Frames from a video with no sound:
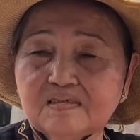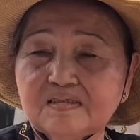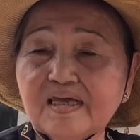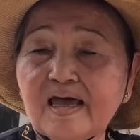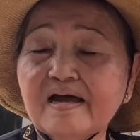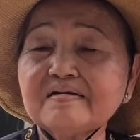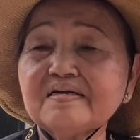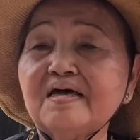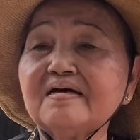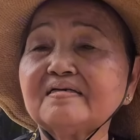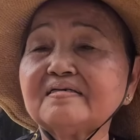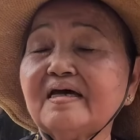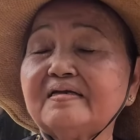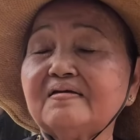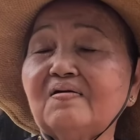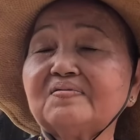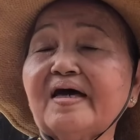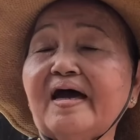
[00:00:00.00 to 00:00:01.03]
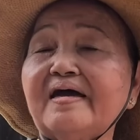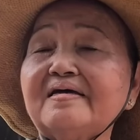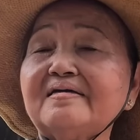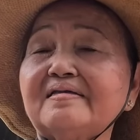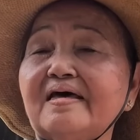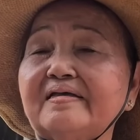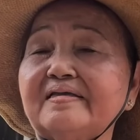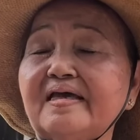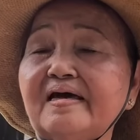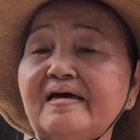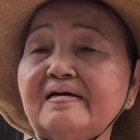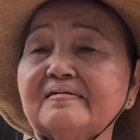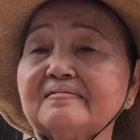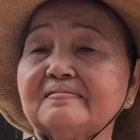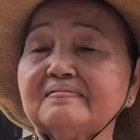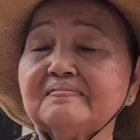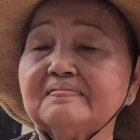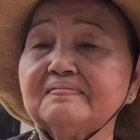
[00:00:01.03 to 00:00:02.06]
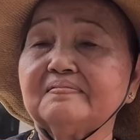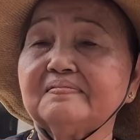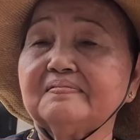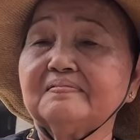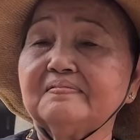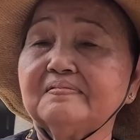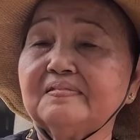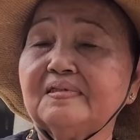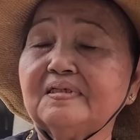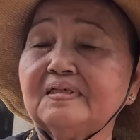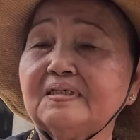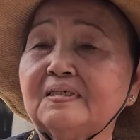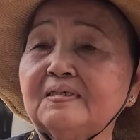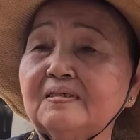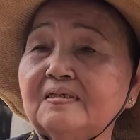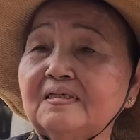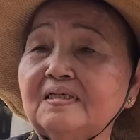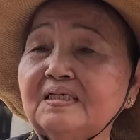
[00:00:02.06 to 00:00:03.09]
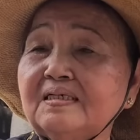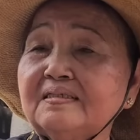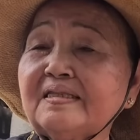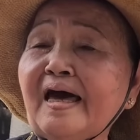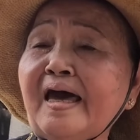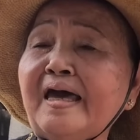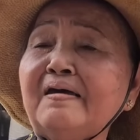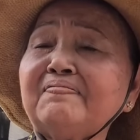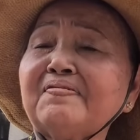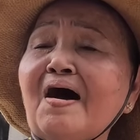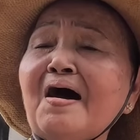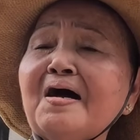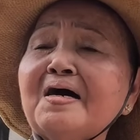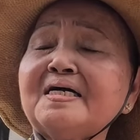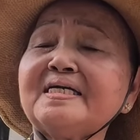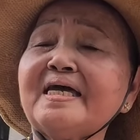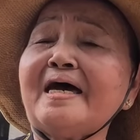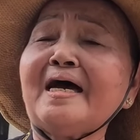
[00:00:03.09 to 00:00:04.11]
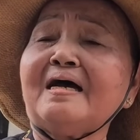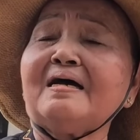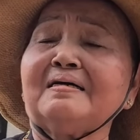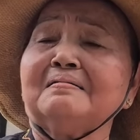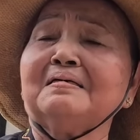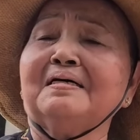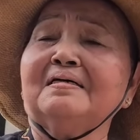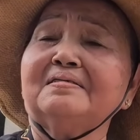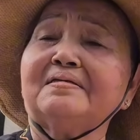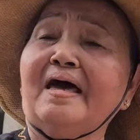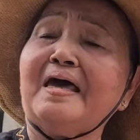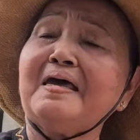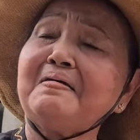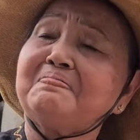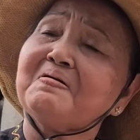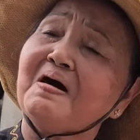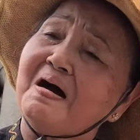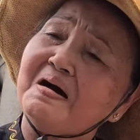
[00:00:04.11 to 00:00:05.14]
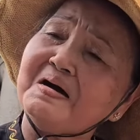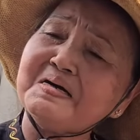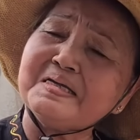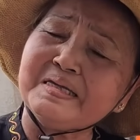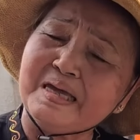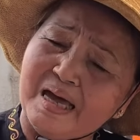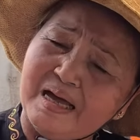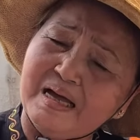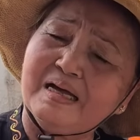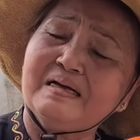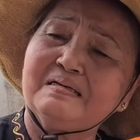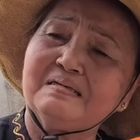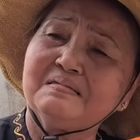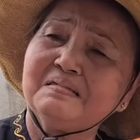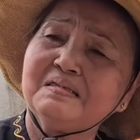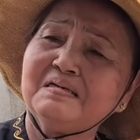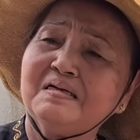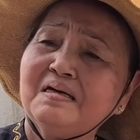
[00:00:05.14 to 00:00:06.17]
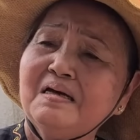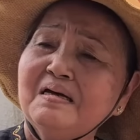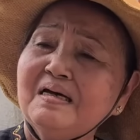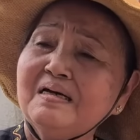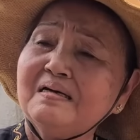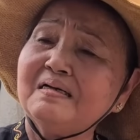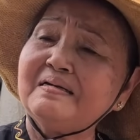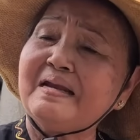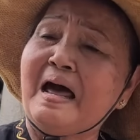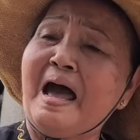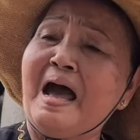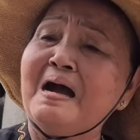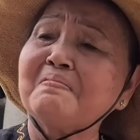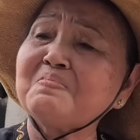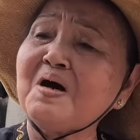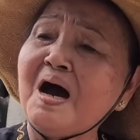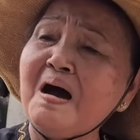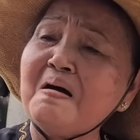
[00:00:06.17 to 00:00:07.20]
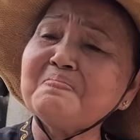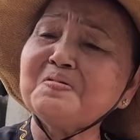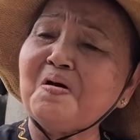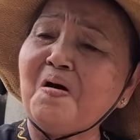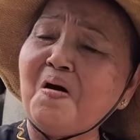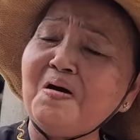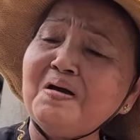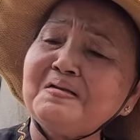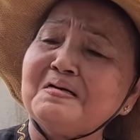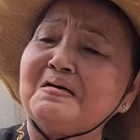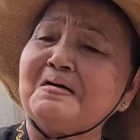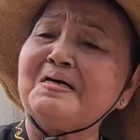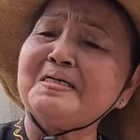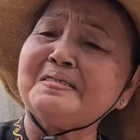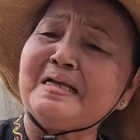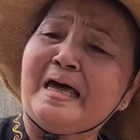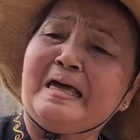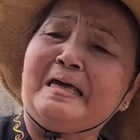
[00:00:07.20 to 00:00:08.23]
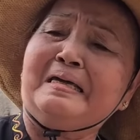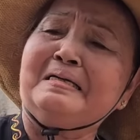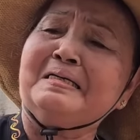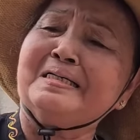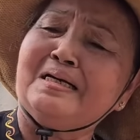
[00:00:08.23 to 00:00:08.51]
sang điên là đều thấy nè nha thay phôi nha thay phôi nha đạn bơm khối lửa này